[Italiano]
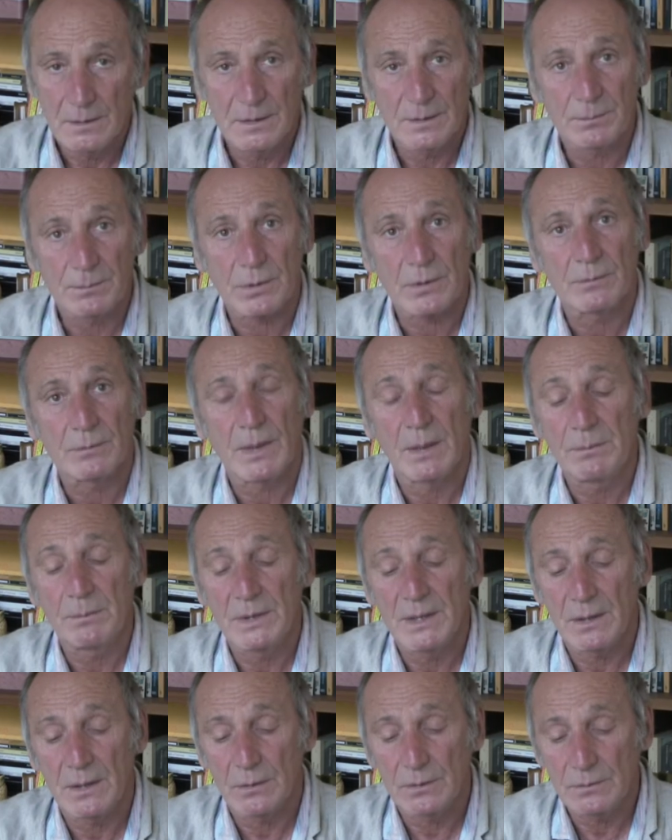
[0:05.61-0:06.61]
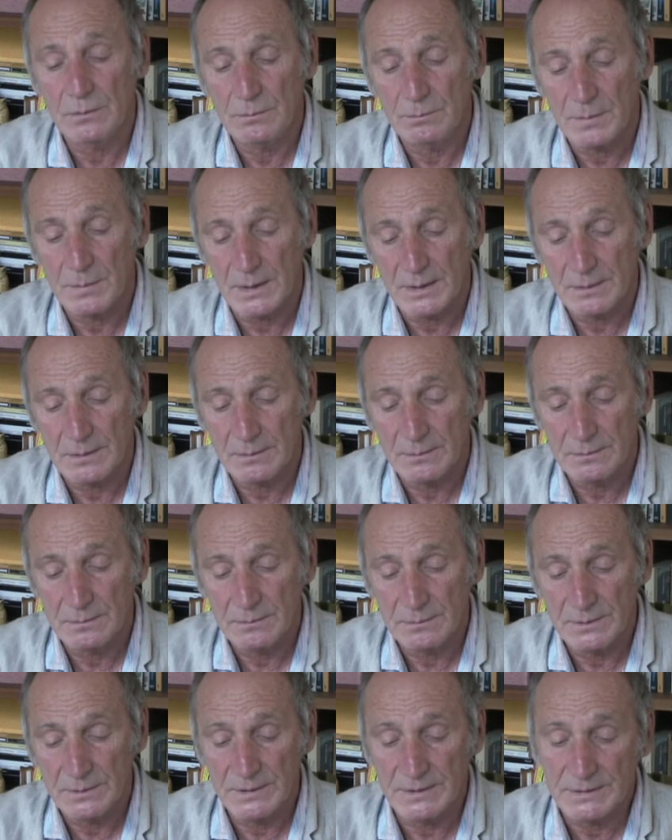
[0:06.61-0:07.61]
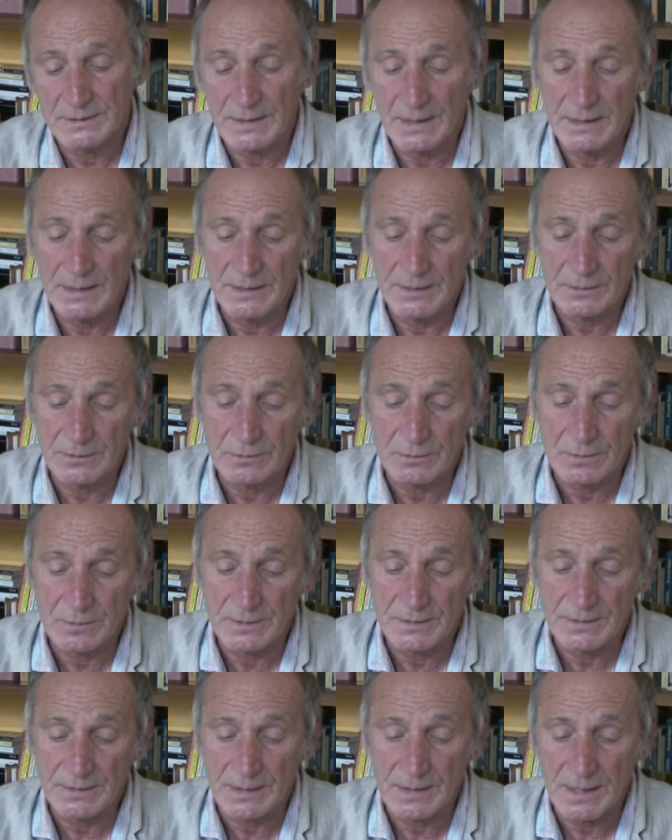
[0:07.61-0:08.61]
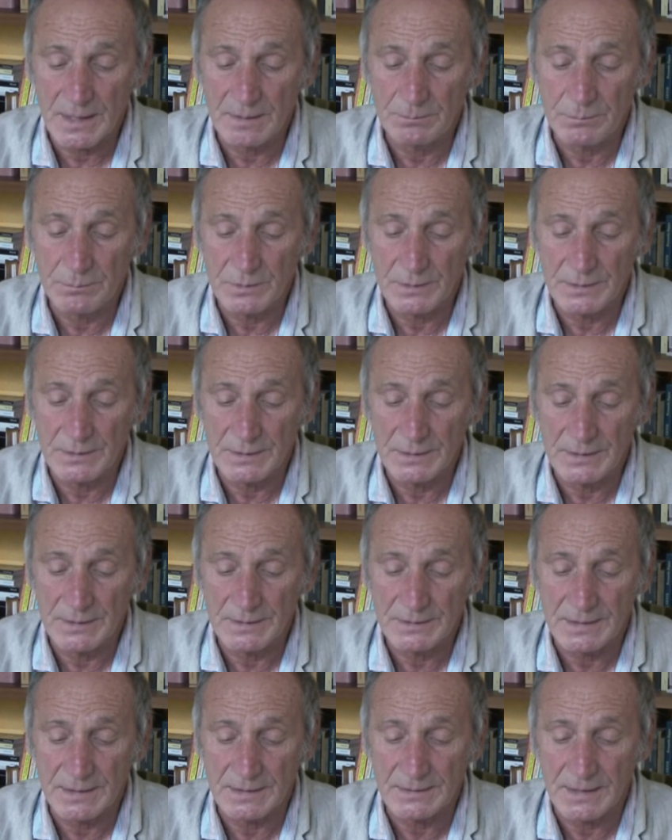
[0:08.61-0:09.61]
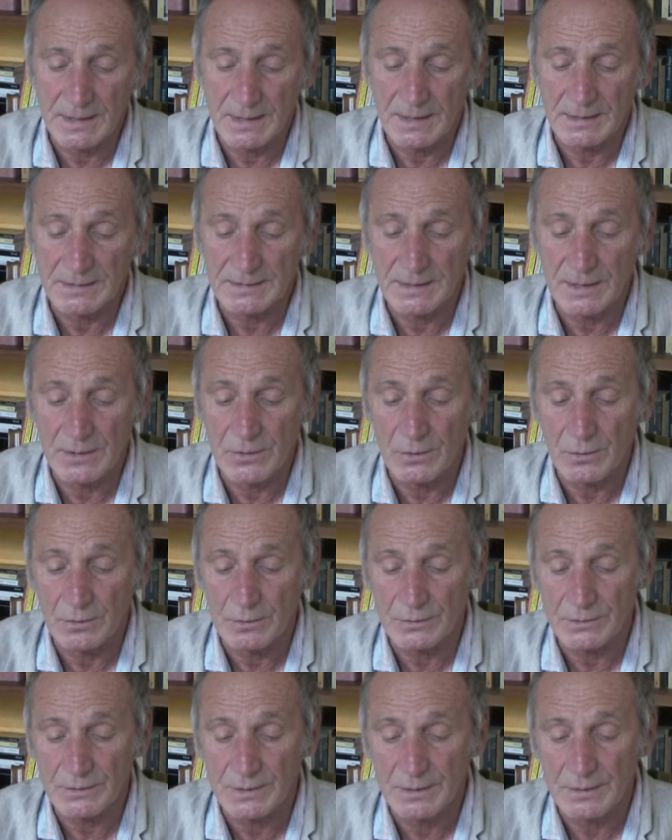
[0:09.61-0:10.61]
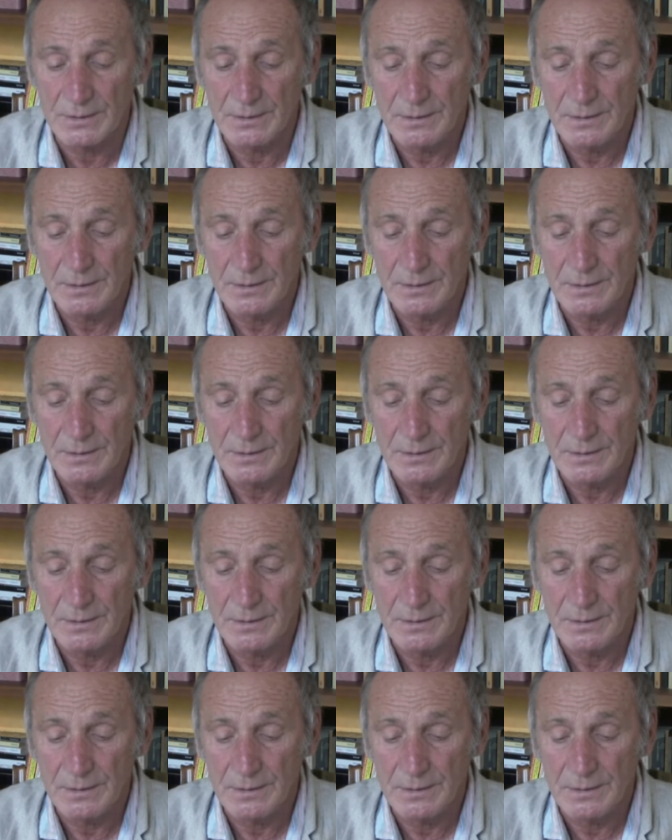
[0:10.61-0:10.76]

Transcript: Improbabile ombra, di stelle sorrise a grappoli ne saltellasti a iosa,